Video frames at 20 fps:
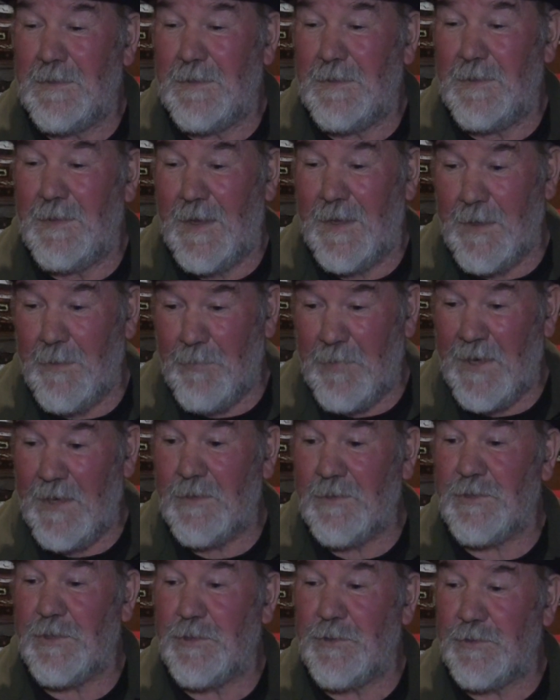las que para
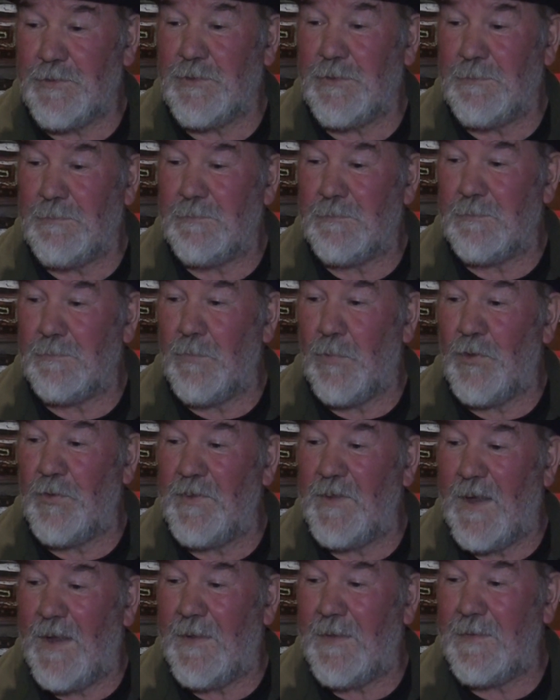nosotros son
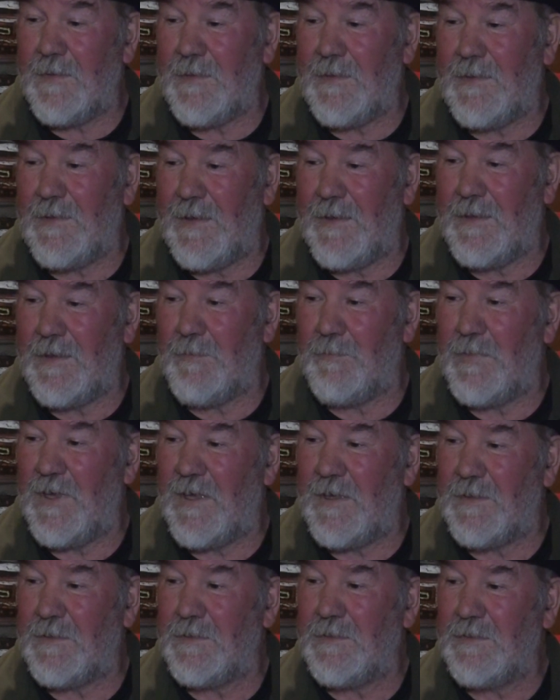bondades que le harían
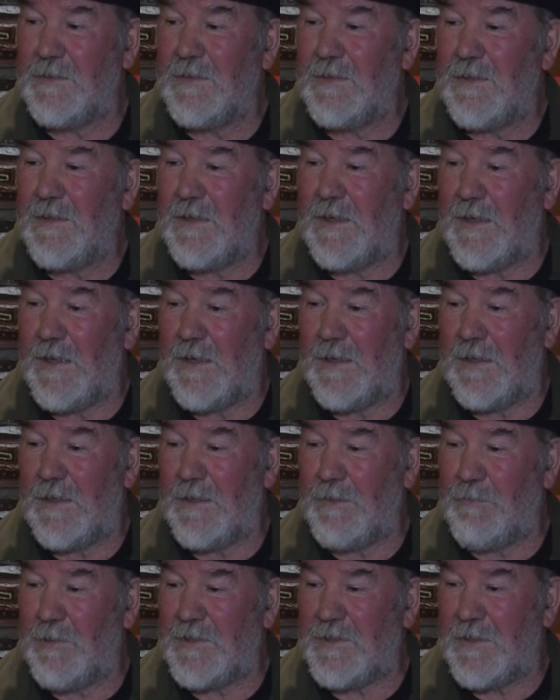bien
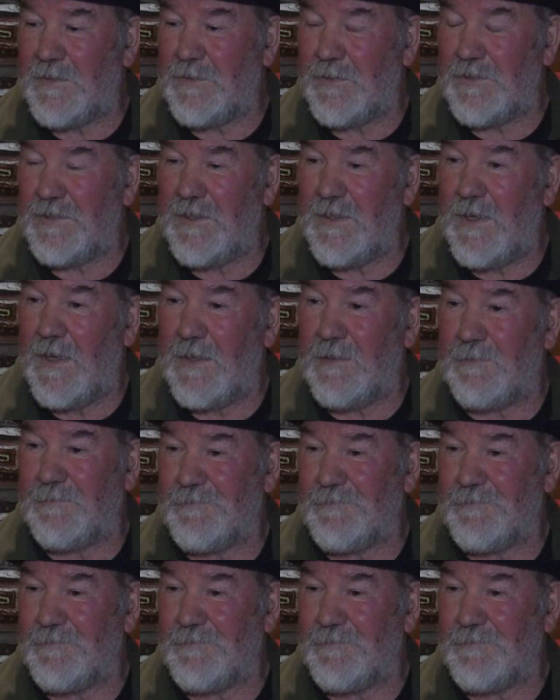a nuestra sociedad.